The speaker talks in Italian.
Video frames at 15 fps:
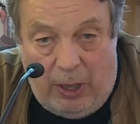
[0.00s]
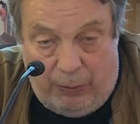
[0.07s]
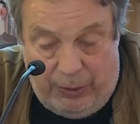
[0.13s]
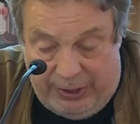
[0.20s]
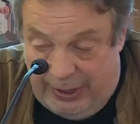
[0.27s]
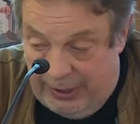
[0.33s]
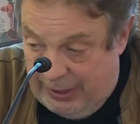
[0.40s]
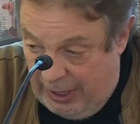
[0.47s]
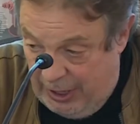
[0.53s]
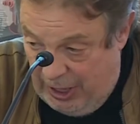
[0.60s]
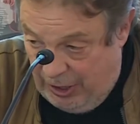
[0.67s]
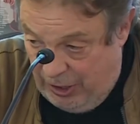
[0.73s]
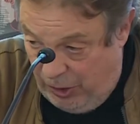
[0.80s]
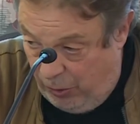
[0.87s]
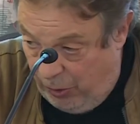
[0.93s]
a questa
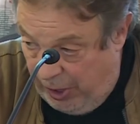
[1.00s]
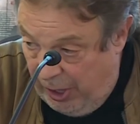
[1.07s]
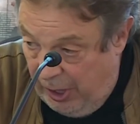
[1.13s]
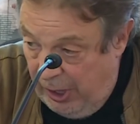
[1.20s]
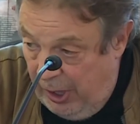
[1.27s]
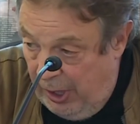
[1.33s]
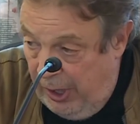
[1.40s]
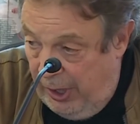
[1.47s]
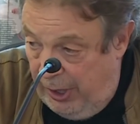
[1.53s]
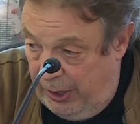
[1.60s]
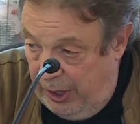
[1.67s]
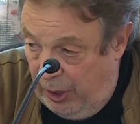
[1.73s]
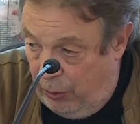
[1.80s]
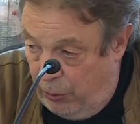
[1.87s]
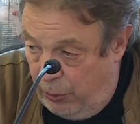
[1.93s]
stagnazione
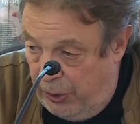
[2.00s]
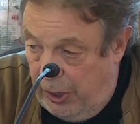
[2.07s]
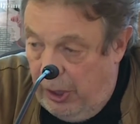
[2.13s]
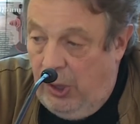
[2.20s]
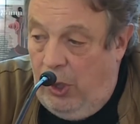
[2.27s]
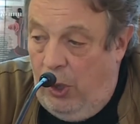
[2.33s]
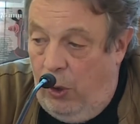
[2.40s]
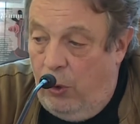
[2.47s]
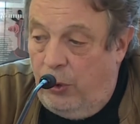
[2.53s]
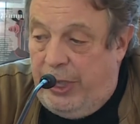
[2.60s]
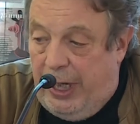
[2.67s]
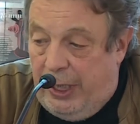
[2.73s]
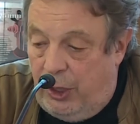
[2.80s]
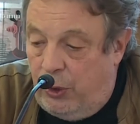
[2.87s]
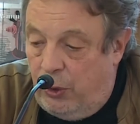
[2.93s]
di cui ho
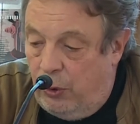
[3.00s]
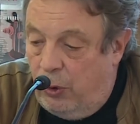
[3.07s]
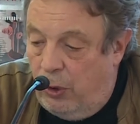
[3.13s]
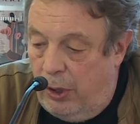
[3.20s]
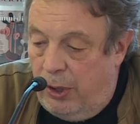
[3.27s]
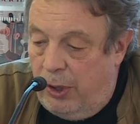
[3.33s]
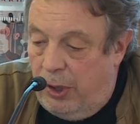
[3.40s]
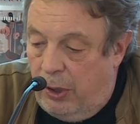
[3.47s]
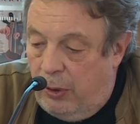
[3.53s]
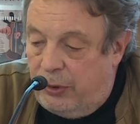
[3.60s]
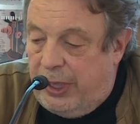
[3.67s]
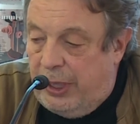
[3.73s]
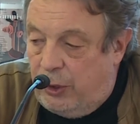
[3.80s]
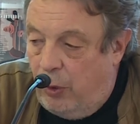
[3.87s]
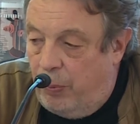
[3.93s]
detto, uh, ho
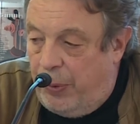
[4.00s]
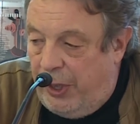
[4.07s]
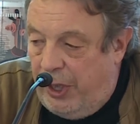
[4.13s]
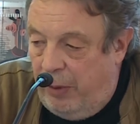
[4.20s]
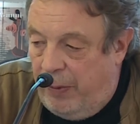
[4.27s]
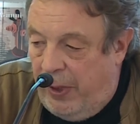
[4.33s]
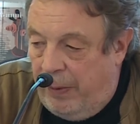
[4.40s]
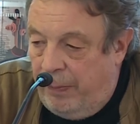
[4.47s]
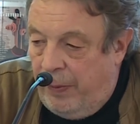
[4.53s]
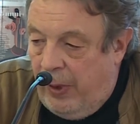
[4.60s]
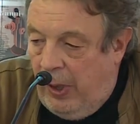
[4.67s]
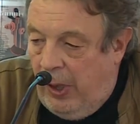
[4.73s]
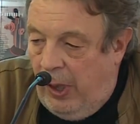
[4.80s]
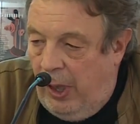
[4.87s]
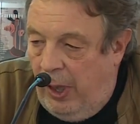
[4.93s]
detto prima.
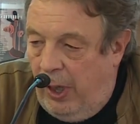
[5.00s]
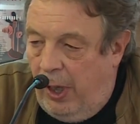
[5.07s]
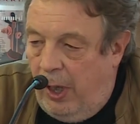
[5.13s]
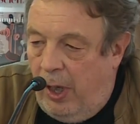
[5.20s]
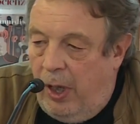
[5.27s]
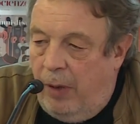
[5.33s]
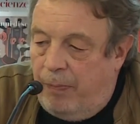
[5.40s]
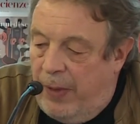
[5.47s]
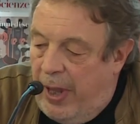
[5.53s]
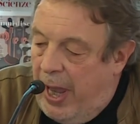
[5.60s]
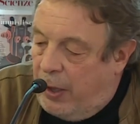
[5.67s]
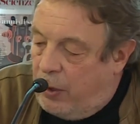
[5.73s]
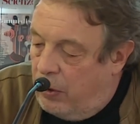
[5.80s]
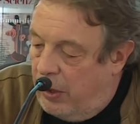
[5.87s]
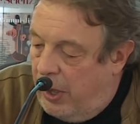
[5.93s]
Uh,
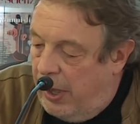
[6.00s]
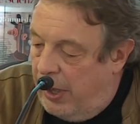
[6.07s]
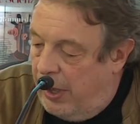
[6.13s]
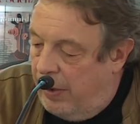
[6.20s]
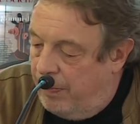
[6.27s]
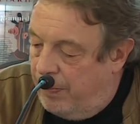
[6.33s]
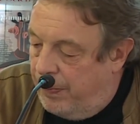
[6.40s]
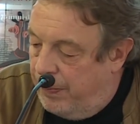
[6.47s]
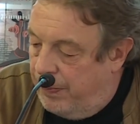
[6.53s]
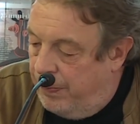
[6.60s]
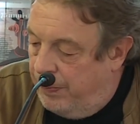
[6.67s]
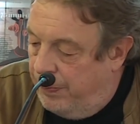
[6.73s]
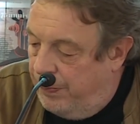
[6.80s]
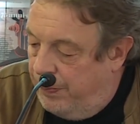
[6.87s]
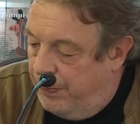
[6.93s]
ecco,
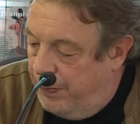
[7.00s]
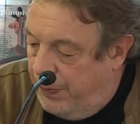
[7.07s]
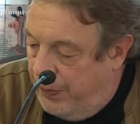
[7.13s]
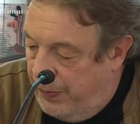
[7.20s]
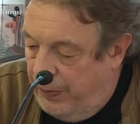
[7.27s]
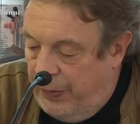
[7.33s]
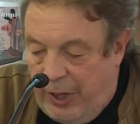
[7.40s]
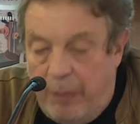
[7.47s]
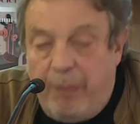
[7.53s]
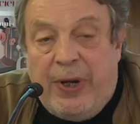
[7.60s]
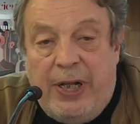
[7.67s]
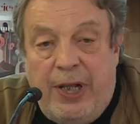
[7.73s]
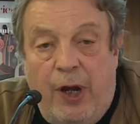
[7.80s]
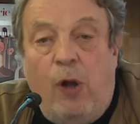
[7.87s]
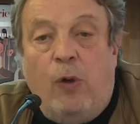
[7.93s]
um,
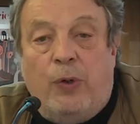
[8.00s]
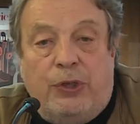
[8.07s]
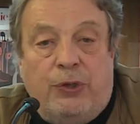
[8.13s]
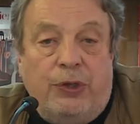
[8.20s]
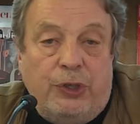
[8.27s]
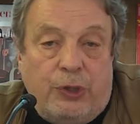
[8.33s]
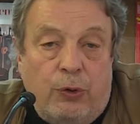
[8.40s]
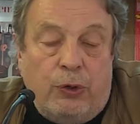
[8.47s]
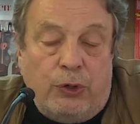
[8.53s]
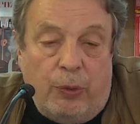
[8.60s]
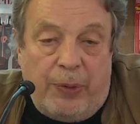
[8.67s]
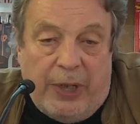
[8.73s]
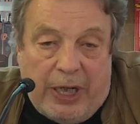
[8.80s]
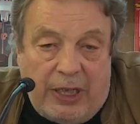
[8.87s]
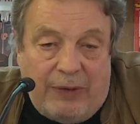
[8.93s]
riprenderò questo discorso
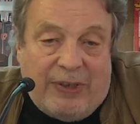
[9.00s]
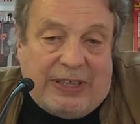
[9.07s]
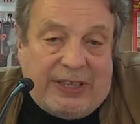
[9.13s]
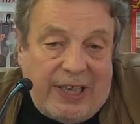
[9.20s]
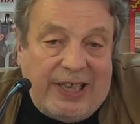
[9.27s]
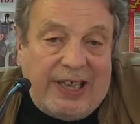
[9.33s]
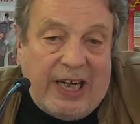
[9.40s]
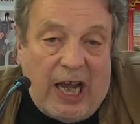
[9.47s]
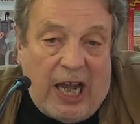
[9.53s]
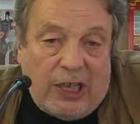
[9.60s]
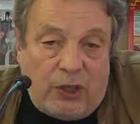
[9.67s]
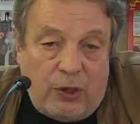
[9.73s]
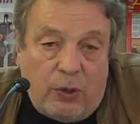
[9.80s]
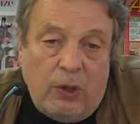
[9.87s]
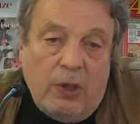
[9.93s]
perché deve essere
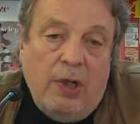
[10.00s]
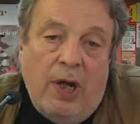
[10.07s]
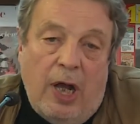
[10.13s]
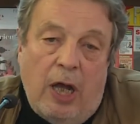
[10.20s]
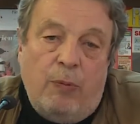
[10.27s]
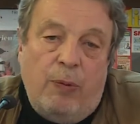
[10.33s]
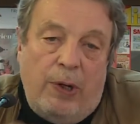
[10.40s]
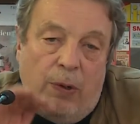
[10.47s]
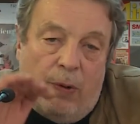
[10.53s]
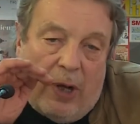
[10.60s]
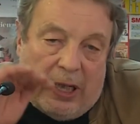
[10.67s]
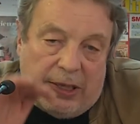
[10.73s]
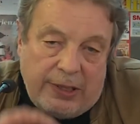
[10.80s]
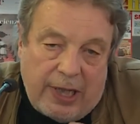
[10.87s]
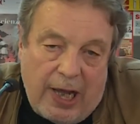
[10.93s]
legato a quello
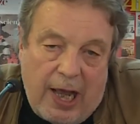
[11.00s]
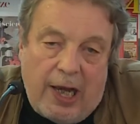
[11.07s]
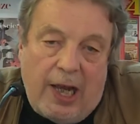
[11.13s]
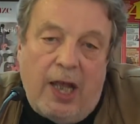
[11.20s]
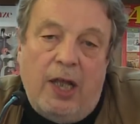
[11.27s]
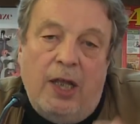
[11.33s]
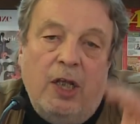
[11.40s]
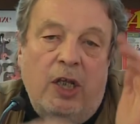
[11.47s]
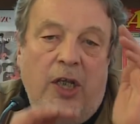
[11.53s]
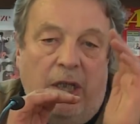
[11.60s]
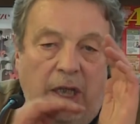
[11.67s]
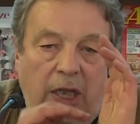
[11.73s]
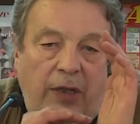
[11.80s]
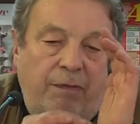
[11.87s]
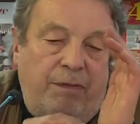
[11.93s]
a scala
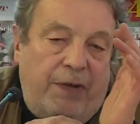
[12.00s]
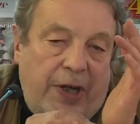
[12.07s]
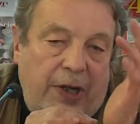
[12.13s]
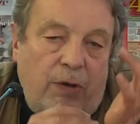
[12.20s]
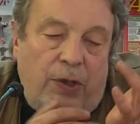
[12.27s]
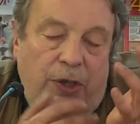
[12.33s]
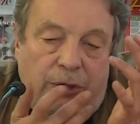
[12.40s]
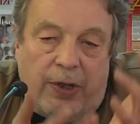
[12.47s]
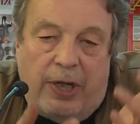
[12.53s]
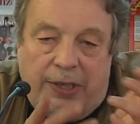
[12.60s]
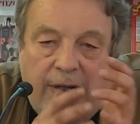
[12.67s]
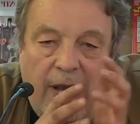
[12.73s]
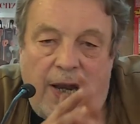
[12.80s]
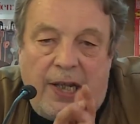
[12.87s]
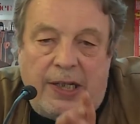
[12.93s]
inferiore, cioè a
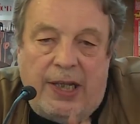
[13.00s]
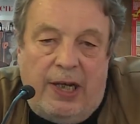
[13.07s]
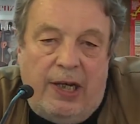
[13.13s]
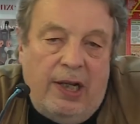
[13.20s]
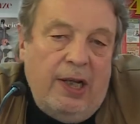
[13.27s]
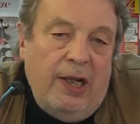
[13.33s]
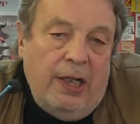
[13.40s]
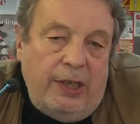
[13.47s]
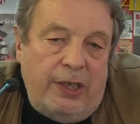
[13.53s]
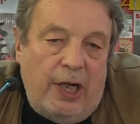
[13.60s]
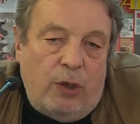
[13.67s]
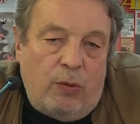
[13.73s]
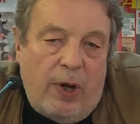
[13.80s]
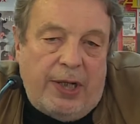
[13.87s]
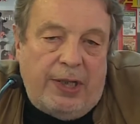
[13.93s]
scala del,
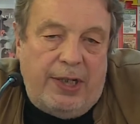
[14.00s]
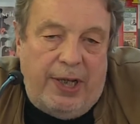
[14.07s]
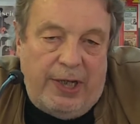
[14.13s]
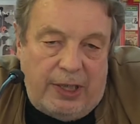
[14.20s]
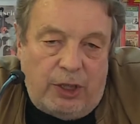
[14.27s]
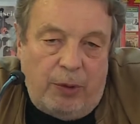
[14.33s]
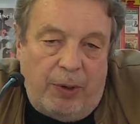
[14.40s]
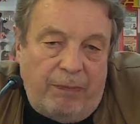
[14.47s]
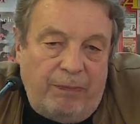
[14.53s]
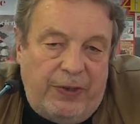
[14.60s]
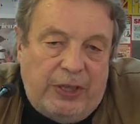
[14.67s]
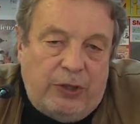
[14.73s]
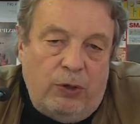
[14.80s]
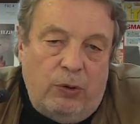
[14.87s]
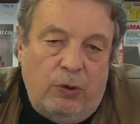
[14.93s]
del quartiere. Adesso abbiamo
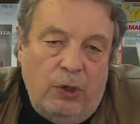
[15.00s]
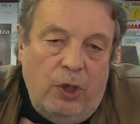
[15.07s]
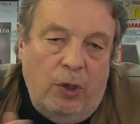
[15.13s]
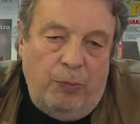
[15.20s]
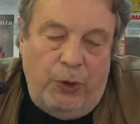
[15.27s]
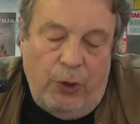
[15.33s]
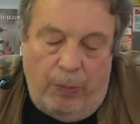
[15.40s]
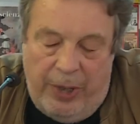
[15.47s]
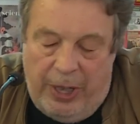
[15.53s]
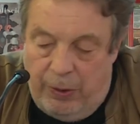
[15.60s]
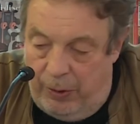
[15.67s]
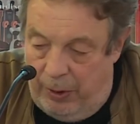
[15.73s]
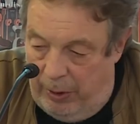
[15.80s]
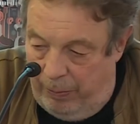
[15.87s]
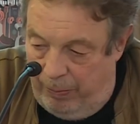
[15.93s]
visto più o
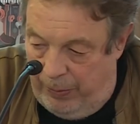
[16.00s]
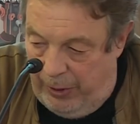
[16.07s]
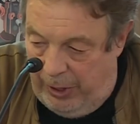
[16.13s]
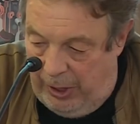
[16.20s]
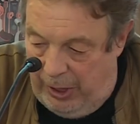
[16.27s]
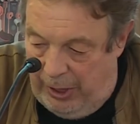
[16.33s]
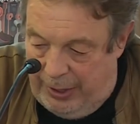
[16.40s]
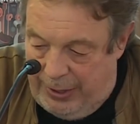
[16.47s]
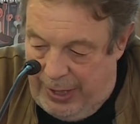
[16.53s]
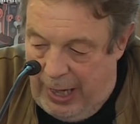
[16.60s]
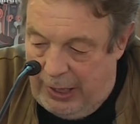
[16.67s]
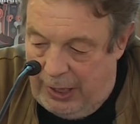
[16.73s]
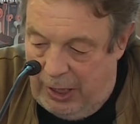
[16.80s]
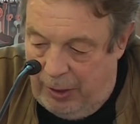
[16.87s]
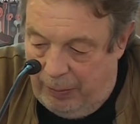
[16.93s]
meno i, i, i
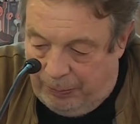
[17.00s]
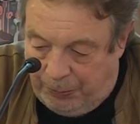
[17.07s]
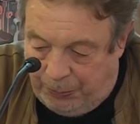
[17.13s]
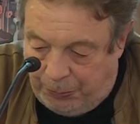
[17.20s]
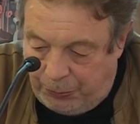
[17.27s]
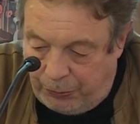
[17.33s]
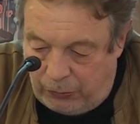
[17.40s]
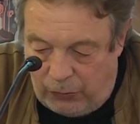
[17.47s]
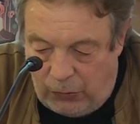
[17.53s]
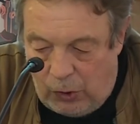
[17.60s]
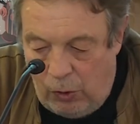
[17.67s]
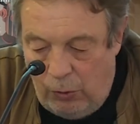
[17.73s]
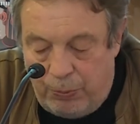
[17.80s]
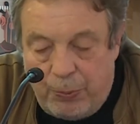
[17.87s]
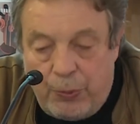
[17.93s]
saldi,
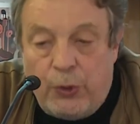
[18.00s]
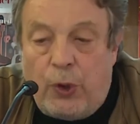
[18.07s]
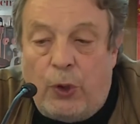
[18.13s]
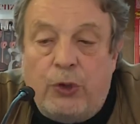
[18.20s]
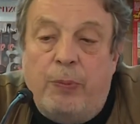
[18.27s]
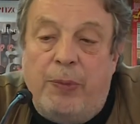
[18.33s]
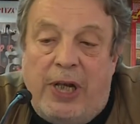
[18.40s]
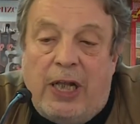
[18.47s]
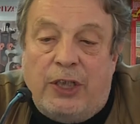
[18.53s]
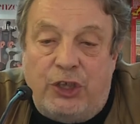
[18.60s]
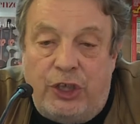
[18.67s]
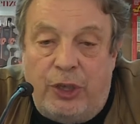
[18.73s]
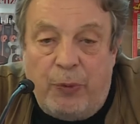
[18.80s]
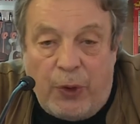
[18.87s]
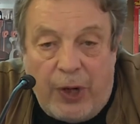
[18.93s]
piuttosto i
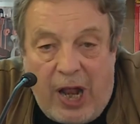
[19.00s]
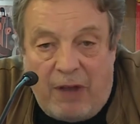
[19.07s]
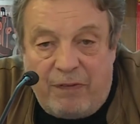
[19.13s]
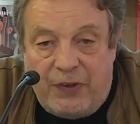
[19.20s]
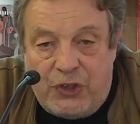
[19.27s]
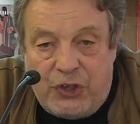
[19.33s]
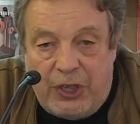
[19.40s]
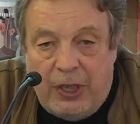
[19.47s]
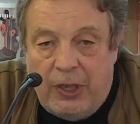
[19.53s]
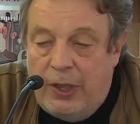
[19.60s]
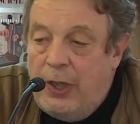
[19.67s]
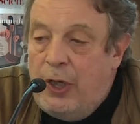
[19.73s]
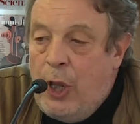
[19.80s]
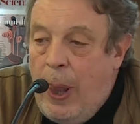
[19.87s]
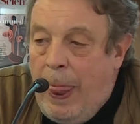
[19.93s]
bilanci demografici,
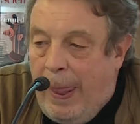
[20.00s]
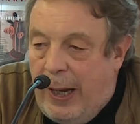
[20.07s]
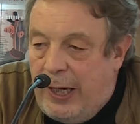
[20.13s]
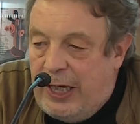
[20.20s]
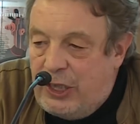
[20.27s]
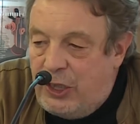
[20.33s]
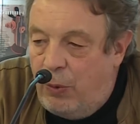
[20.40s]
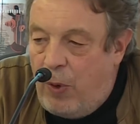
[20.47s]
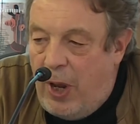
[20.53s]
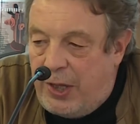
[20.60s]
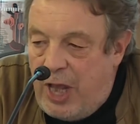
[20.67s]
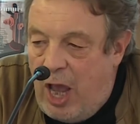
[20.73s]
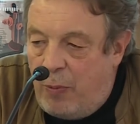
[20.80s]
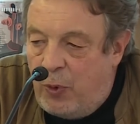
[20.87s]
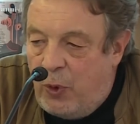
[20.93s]
adesso
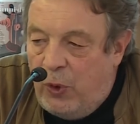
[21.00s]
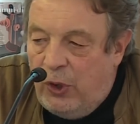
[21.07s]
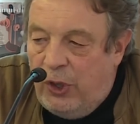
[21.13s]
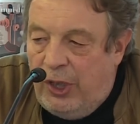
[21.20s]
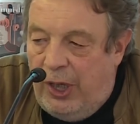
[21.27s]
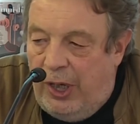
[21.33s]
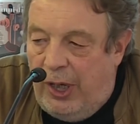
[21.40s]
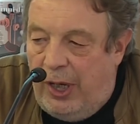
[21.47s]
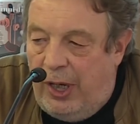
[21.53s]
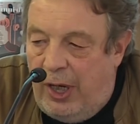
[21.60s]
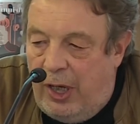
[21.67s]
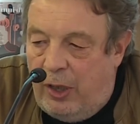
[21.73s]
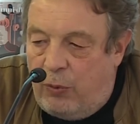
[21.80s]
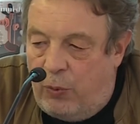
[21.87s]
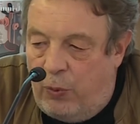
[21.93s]
guardiamo
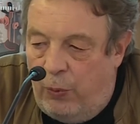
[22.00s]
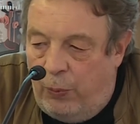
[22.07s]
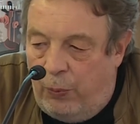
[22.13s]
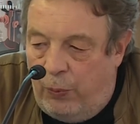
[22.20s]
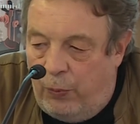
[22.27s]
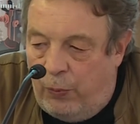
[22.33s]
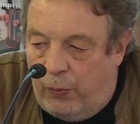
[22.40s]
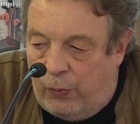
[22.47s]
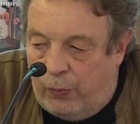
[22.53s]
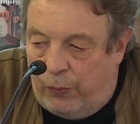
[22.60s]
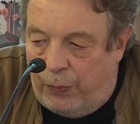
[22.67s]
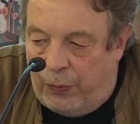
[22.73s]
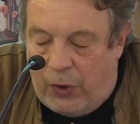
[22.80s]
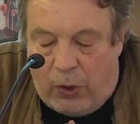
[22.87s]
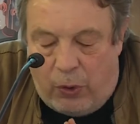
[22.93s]
eh, mh, mm,
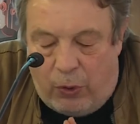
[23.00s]
mm,